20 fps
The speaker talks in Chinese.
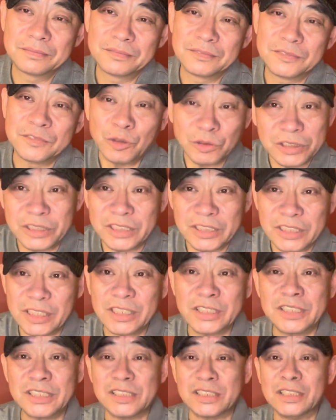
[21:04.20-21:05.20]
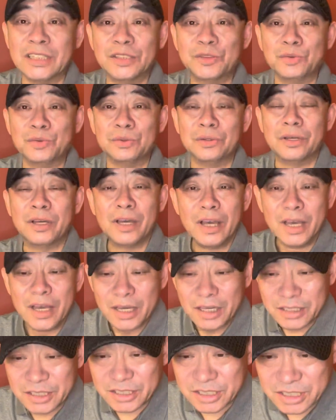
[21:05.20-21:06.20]
尤其这个喜歌剧，
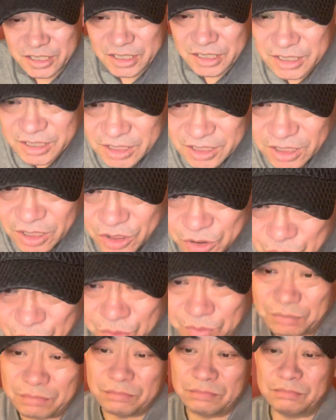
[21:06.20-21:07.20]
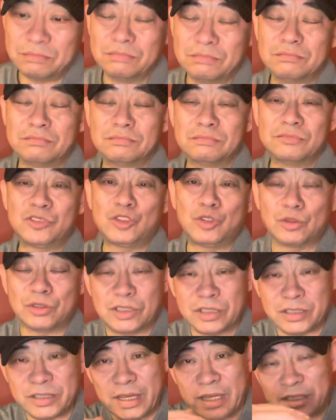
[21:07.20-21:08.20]
喜歌剧就
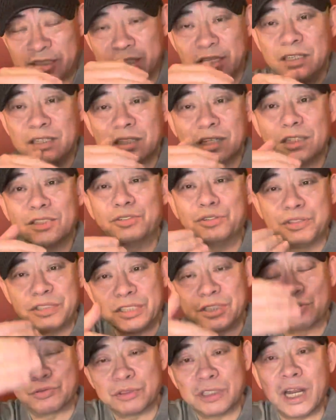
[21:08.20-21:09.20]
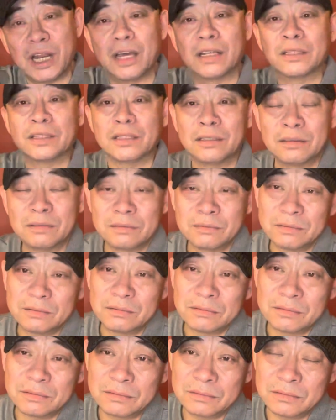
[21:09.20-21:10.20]
是在正歌剧基础上的，
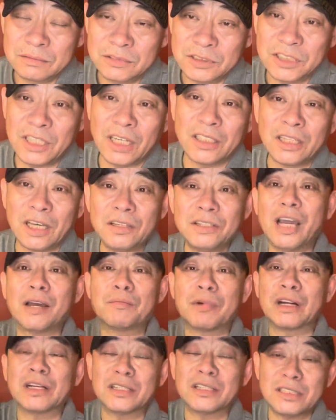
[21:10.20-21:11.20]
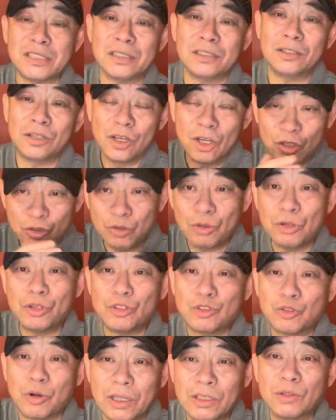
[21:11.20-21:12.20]
相当于样板戏，对于
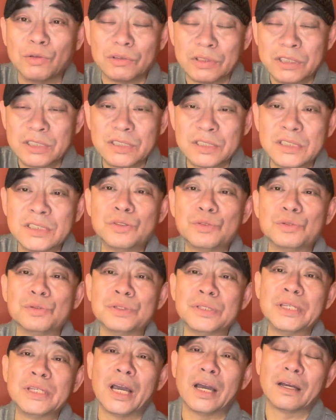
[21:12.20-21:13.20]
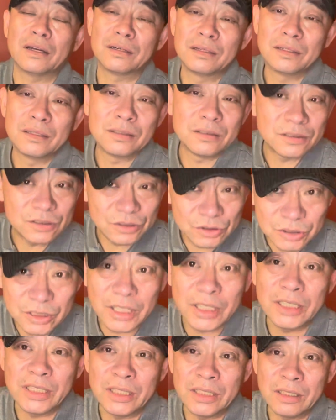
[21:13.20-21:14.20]
传统京剧一样，就这
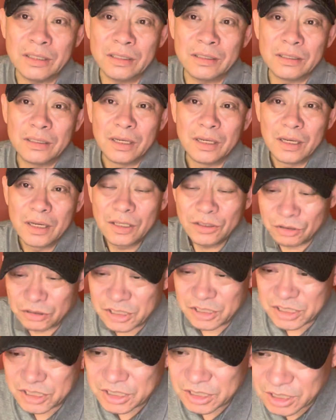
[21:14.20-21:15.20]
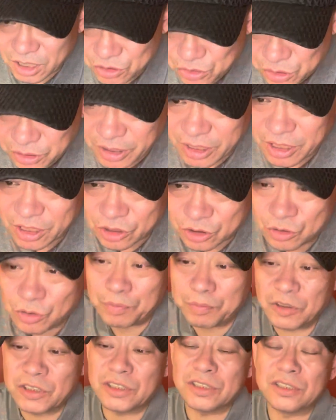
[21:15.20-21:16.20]
个意义。说喜歌剧，它也
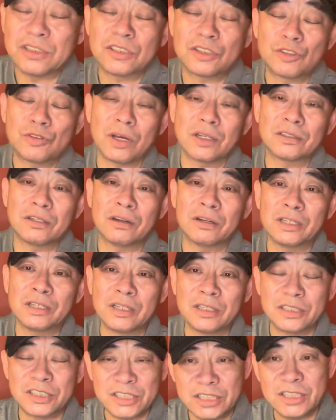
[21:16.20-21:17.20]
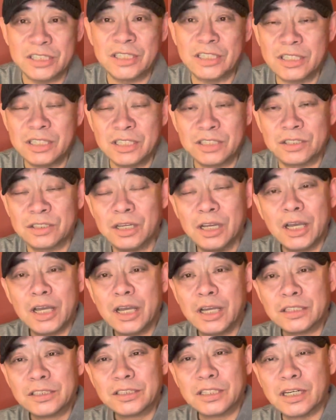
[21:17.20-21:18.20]
不仅是创造了一个新的艺，
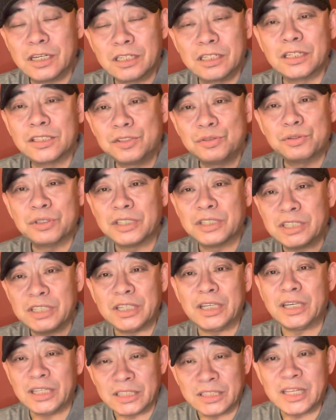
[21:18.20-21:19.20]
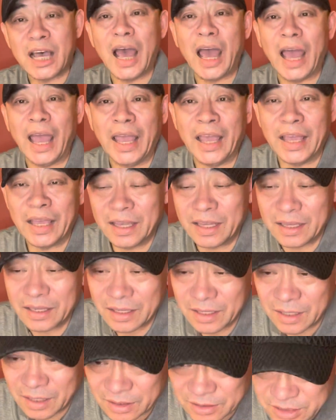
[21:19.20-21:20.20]
这个歌剧的题材
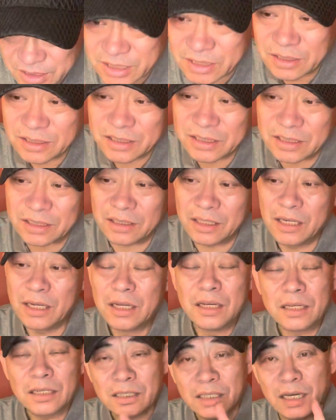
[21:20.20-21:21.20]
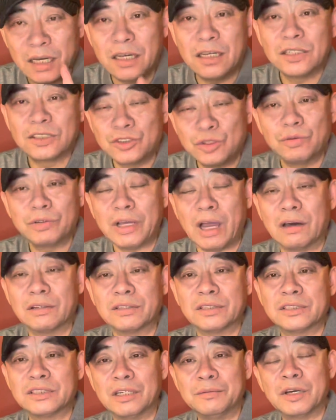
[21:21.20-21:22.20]
啊形式。更重要
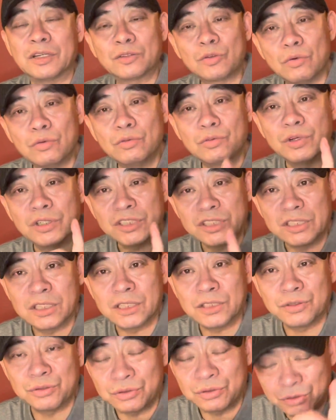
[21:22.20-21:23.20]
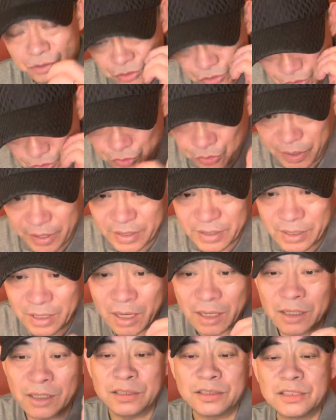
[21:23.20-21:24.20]
的什么？通过喜剧宣
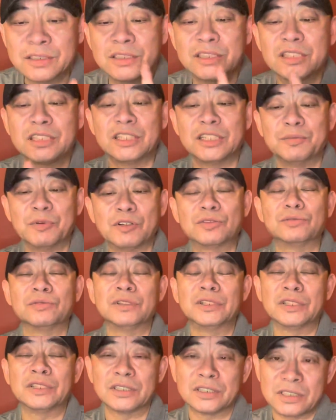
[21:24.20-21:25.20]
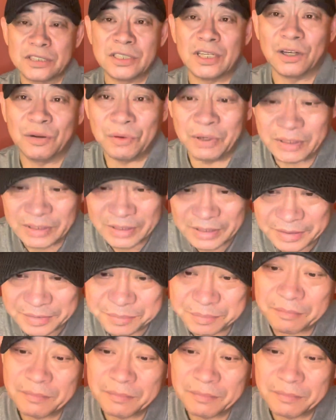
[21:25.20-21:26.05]
扬了启蒙主义的思想观念，